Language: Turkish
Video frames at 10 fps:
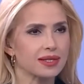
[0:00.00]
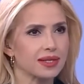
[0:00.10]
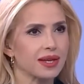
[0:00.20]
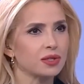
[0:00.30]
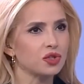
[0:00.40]

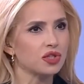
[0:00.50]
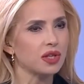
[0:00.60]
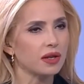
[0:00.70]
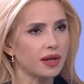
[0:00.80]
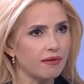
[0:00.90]
yine
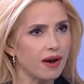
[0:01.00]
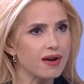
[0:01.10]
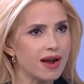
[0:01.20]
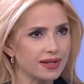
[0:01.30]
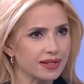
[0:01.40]
içinde ne
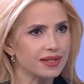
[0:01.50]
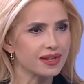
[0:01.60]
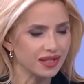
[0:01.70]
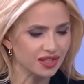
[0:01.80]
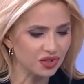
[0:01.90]
var herkesin
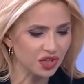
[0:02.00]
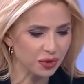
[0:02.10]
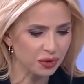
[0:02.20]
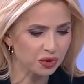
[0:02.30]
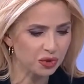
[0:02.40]
dikkatini
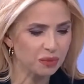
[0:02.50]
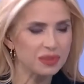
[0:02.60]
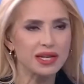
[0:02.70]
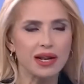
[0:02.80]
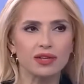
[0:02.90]
çekiyor evet. çünkü.
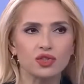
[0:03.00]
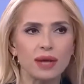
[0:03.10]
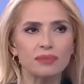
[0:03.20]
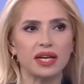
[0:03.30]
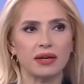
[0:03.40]
Mesela
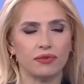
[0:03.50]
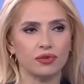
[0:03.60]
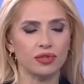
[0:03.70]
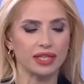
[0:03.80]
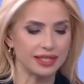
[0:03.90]
cep
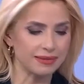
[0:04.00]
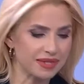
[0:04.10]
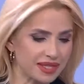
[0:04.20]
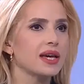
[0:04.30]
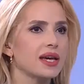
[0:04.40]
telefonu
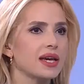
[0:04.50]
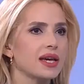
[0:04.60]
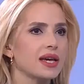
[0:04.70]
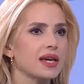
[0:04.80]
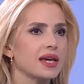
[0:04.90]
dediğimiz,
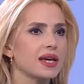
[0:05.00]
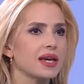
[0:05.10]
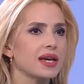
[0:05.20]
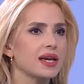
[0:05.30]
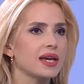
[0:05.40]
televizyon
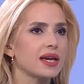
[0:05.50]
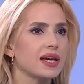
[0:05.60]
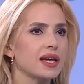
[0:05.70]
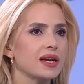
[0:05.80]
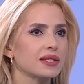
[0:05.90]
dediğimizde,
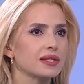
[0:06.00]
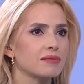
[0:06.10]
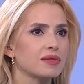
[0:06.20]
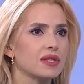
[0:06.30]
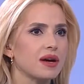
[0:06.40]
bilgisayar
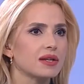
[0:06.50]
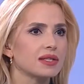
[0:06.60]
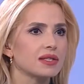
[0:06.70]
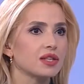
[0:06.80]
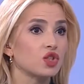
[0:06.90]
dediğimizde
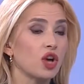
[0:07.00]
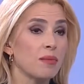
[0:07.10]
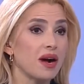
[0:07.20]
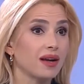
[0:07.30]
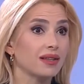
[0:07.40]
aslında
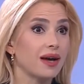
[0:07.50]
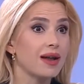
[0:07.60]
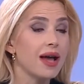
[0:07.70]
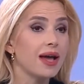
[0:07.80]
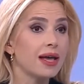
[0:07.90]
cama tarıma kadar
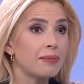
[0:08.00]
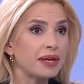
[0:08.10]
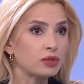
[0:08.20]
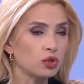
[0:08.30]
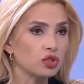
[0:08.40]
e,
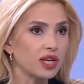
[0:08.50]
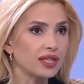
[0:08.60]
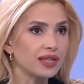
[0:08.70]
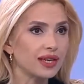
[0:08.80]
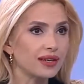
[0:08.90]
pek çok
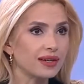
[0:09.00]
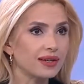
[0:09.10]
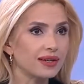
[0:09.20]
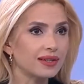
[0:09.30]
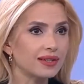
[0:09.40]
şeyde
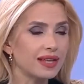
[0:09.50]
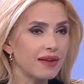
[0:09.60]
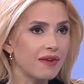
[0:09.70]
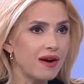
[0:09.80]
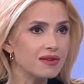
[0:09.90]
e,
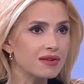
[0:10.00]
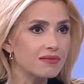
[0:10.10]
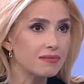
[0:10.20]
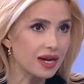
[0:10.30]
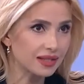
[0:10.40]
ne var?
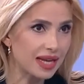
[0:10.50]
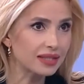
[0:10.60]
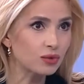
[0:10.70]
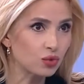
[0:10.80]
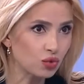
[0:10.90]

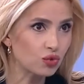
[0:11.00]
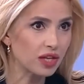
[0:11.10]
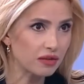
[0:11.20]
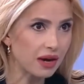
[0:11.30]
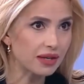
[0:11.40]
Maden
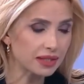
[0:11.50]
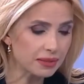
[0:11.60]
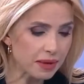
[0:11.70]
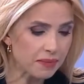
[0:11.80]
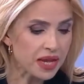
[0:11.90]
ürünleri var değil mi?